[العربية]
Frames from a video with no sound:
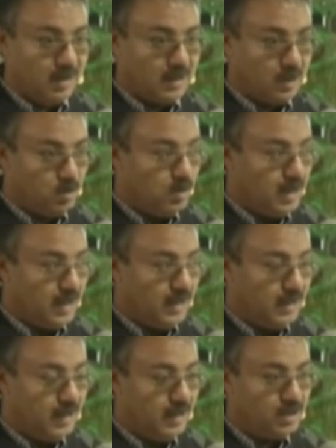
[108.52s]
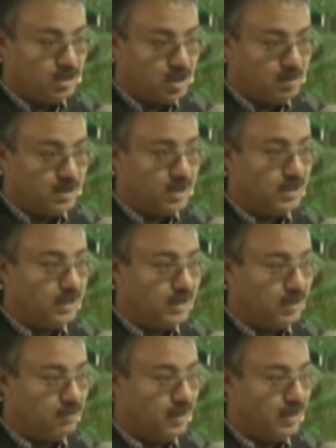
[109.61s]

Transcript: قد تكون يعني تجربة جديدة في